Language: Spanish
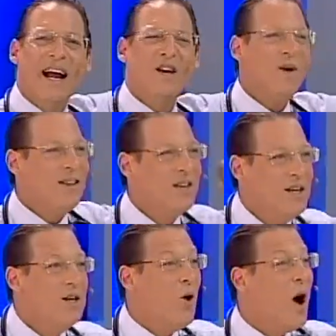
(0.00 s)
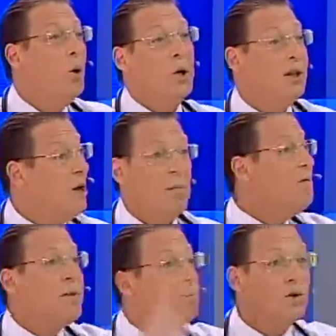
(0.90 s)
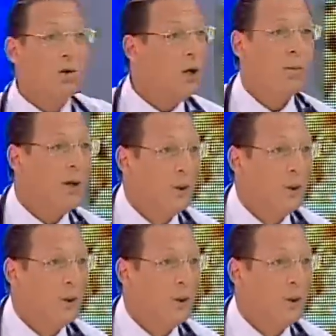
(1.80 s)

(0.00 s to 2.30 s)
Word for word: grano andino ahorita más famoso del